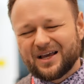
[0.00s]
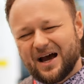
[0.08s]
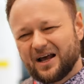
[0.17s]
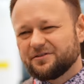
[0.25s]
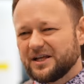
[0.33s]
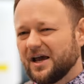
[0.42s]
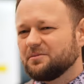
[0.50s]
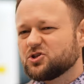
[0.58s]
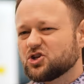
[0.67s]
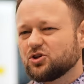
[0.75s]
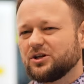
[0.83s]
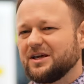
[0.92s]
ale wydaje mi się,
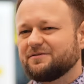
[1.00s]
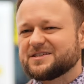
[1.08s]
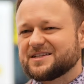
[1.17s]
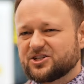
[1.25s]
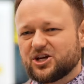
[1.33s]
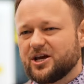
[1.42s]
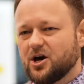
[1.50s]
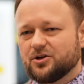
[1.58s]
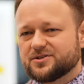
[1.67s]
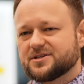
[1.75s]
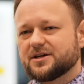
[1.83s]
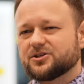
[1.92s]
że to
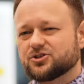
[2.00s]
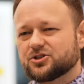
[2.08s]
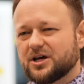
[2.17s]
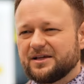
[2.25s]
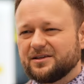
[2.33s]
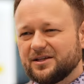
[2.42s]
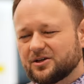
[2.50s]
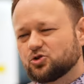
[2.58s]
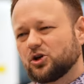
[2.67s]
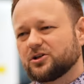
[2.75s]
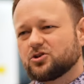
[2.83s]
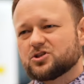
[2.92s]
niewystarczające, że
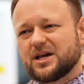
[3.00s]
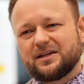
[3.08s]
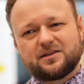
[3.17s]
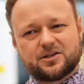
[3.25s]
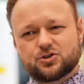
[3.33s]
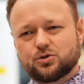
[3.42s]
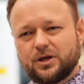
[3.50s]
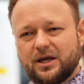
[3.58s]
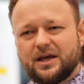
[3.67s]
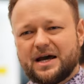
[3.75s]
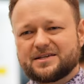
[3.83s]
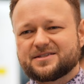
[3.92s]
niektórych to zainteresuje,
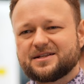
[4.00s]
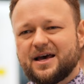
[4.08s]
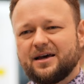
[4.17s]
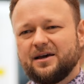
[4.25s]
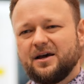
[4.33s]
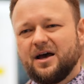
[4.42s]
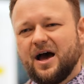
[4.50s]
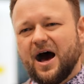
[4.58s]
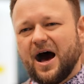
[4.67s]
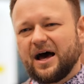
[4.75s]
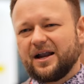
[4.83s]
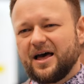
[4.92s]
jasne,
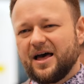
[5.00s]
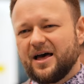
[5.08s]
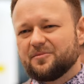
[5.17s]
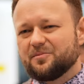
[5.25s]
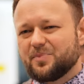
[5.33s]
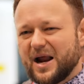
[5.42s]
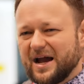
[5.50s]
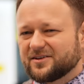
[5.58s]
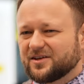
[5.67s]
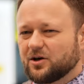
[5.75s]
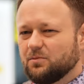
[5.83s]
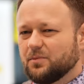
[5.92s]
ale brak
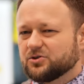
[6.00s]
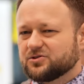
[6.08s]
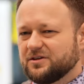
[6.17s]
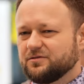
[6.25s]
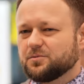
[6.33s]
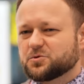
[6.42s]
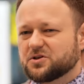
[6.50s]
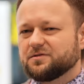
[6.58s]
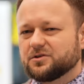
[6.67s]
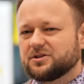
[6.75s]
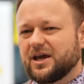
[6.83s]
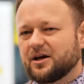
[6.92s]
tego motywu
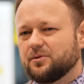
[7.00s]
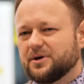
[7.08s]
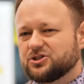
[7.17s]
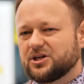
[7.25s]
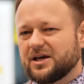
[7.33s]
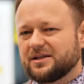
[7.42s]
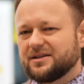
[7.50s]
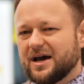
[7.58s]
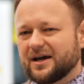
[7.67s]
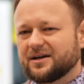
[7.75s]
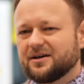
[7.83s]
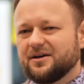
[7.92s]
przewodniego będzie
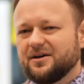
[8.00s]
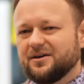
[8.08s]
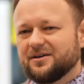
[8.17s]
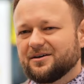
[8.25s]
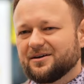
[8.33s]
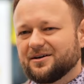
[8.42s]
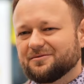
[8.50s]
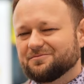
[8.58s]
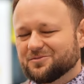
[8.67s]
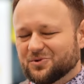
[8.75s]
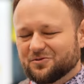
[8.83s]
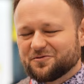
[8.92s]
jednak e,
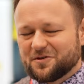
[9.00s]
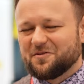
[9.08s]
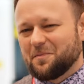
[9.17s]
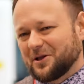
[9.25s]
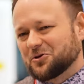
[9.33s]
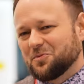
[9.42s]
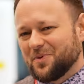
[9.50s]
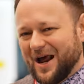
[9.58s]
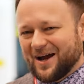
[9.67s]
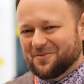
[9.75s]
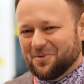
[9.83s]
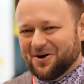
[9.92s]
no w tym wypadku
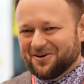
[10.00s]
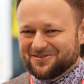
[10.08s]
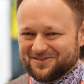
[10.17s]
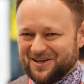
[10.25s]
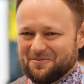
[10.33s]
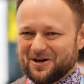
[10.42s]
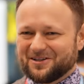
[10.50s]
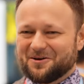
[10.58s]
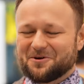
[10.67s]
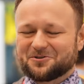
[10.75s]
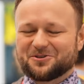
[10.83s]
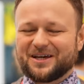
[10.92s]
brak, bo nie ma, nie
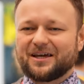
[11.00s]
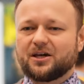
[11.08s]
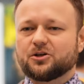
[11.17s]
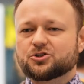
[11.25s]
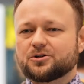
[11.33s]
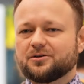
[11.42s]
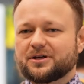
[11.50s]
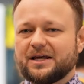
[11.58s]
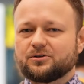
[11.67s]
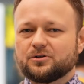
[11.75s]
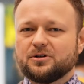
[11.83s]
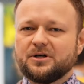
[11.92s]
ma tutaj jakiegoś
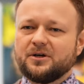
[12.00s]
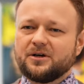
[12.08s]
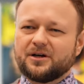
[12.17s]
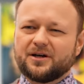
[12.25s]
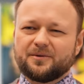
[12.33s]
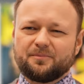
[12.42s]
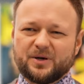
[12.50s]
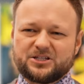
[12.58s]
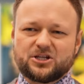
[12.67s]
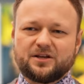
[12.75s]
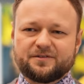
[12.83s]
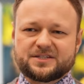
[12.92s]
konkretu, e,
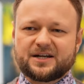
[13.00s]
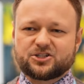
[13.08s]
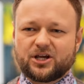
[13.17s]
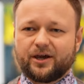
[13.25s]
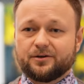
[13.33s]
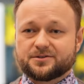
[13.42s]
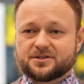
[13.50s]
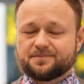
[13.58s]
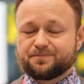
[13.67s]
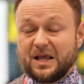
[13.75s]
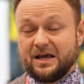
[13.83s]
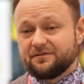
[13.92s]
będzie niewystarczający.
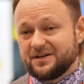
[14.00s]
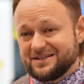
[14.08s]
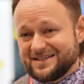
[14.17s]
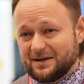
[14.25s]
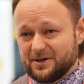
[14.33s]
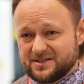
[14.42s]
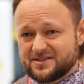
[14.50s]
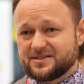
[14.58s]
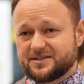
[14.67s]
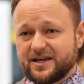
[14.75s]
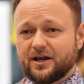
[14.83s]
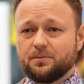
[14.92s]
Więc
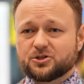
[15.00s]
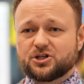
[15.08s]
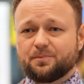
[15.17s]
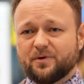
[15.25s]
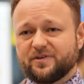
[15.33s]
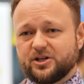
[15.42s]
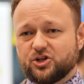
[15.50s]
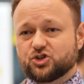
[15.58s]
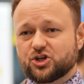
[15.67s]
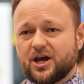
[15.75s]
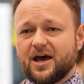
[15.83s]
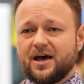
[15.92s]
zamiast tego można powiedzieć,
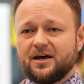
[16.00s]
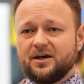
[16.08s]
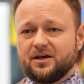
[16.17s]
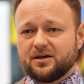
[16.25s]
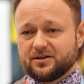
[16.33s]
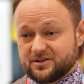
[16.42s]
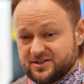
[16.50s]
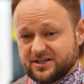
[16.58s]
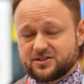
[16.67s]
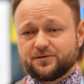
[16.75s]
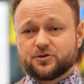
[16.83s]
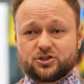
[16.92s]
że chcę
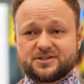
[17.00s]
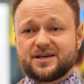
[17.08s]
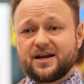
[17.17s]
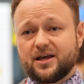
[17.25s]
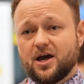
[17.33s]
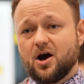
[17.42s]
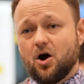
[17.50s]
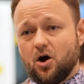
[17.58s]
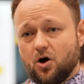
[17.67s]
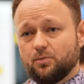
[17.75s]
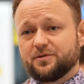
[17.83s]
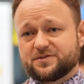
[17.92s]
stworzyć serię
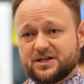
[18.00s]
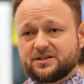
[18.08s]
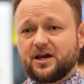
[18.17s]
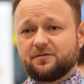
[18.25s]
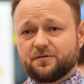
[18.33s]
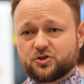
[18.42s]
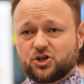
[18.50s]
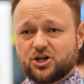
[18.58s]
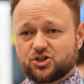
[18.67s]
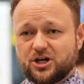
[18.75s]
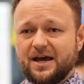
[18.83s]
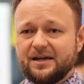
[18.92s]
o mówcach na
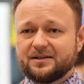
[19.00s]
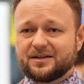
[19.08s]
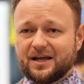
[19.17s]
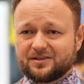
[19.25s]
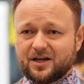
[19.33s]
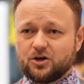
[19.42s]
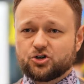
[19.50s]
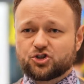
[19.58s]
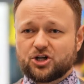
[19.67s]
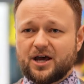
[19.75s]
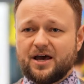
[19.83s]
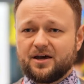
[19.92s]
infoszerze, dlatego
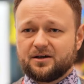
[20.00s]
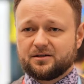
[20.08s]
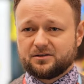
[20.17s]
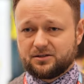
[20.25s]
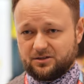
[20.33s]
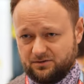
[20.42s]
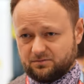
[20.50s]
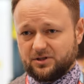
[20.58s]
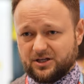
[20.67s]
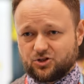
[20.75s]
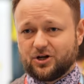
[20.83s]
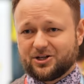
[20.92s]
że
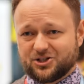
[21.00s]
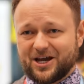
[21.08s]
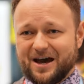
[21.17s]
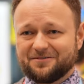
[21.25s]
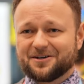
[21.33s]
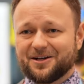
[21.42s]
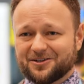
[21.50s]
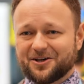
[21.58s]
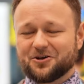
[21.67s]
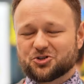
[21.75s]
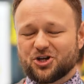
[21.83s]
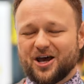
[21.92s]
jest ona ciekawa,
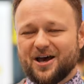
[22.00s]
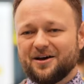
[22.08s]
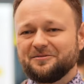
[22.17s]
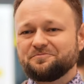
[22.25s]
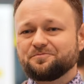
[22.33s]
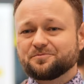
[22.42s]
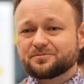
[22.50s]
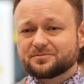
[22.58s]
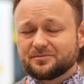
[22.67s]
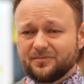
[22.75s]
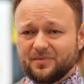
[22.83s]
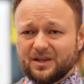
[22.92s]
dlatego że
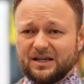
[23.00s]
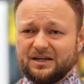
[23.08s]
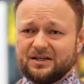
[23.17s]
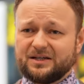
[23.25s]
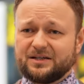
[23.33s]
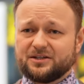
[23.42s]
e,